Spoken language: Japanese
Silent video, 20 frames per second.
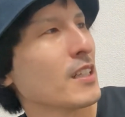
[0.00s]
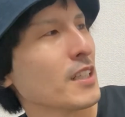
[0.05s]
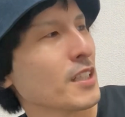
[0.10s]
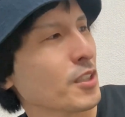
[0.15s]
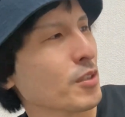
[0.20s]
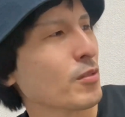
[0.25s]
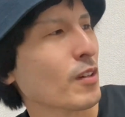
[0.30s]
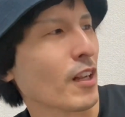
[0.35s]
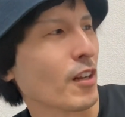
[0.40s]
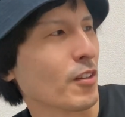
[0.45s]

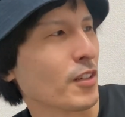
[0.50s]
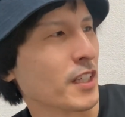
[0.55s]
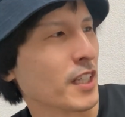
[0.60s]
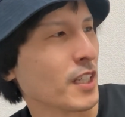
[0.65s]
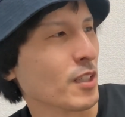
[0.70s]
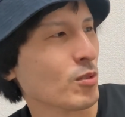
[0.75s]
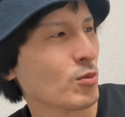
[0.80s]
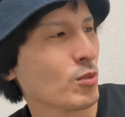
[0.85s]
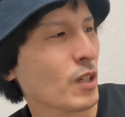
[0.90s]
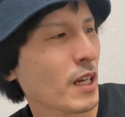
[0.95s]
幽霊の日、
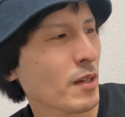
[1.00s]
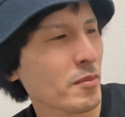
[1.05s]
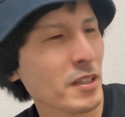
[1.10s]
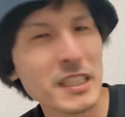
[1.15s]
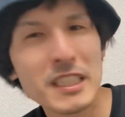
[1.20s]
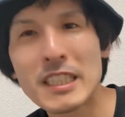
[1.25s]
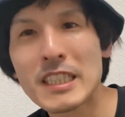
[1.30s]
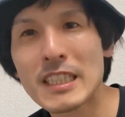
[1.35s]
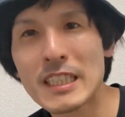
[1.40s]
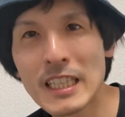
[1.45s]
裏
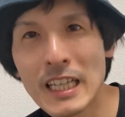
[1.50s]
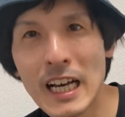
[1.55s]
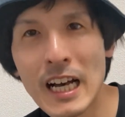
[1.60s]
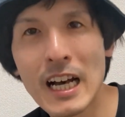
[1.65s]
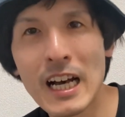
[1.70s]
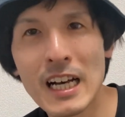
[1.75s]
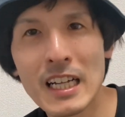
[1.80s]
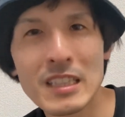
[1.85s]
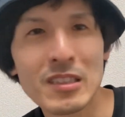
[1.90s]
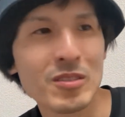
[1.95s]
飯
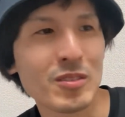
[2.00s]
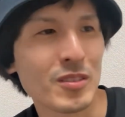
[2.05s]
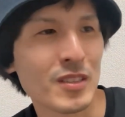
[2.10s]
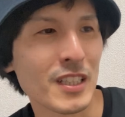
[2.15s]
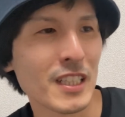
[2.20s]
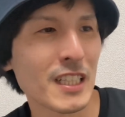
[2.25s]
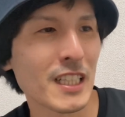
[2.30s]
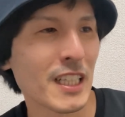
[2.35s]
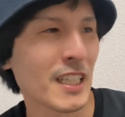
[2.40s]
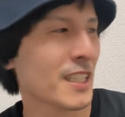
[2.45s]
屋と
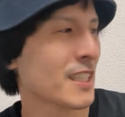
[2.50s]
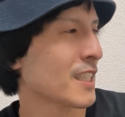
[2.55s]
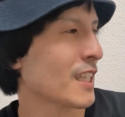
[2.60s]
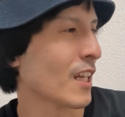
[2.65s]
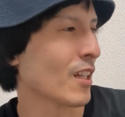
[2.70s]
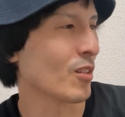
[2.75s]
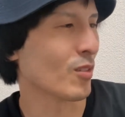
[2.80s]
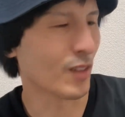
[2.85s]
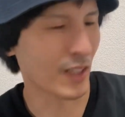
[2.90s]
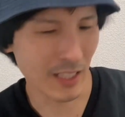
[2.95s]
出てき
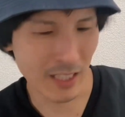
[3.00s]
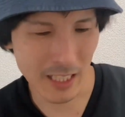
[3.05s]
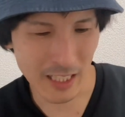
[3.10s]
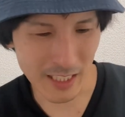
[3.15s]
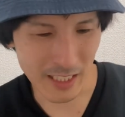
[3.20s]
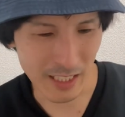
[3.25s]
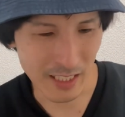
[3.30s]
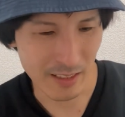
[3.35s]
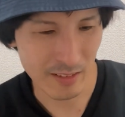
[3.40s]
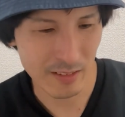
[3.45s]
たのは
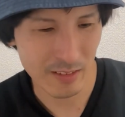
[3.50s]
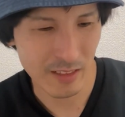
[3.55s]
何？